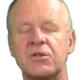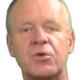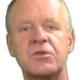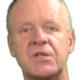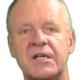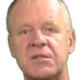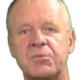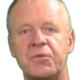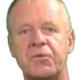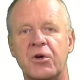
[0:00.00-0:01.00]
Rückseite
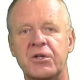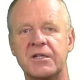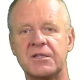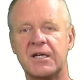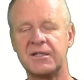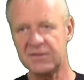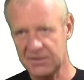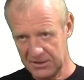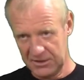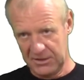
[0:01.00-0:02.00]
befördern kann.
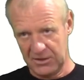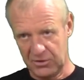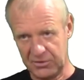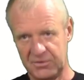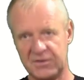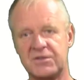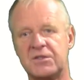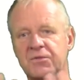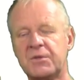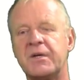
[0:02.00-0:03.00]
Und das
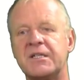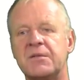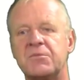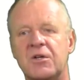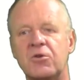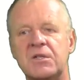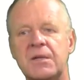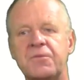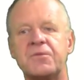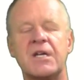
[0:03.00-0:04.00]
ist wie bei dem
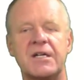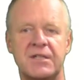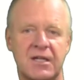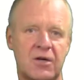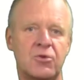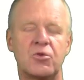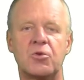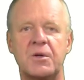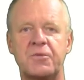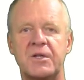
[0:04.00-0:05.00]
Saugnapf, der an der rauen
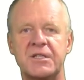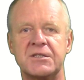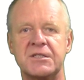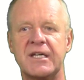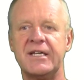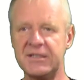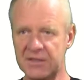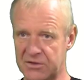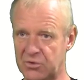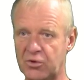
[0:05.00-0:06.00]
Oberfläche nicht
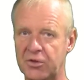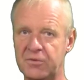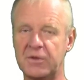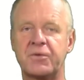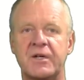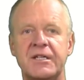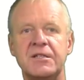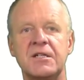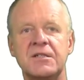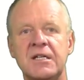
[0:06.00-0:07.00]
hält. So können wir
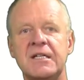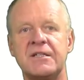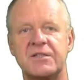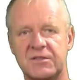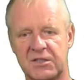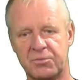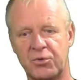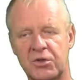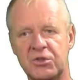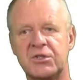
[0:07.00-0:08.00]
verhindern, dass das
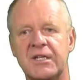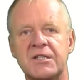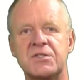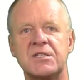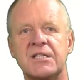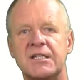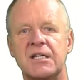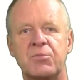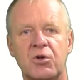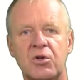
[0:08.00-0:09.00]
Bohrgestänge sich an
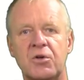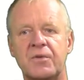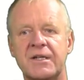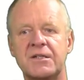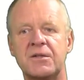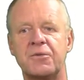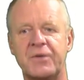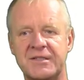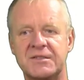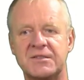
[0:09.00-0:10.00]
der Bohrlochwand
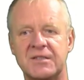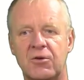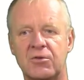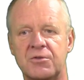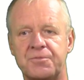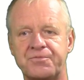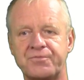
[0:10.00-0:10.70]
festsaugt.